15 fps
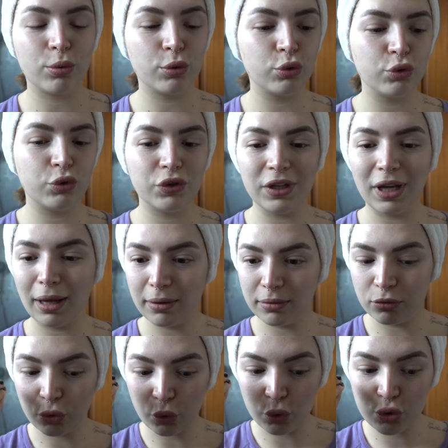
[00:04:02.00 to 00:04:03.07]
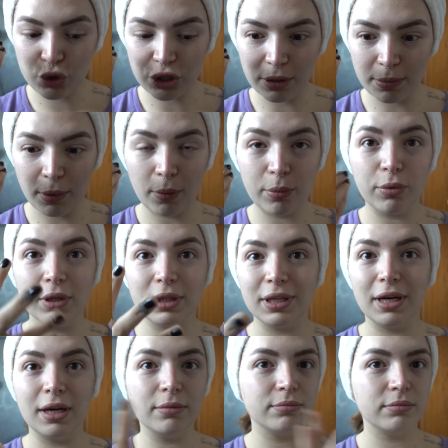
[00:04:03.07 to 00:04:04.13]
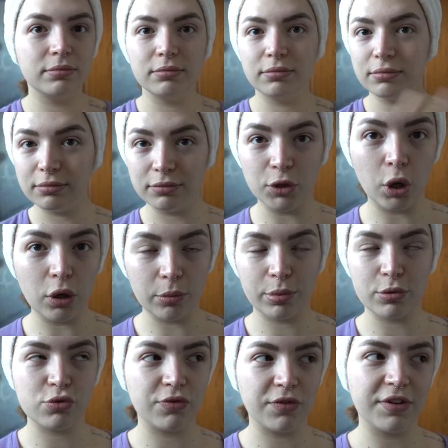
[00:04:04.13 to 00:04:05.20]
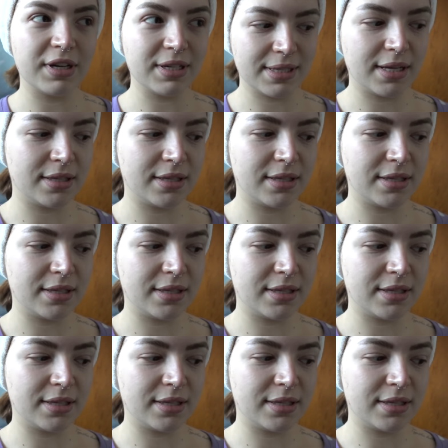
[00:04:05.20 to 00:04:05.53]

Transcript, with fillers: prodotti che non riuscite proprio a dire no, non posso vivere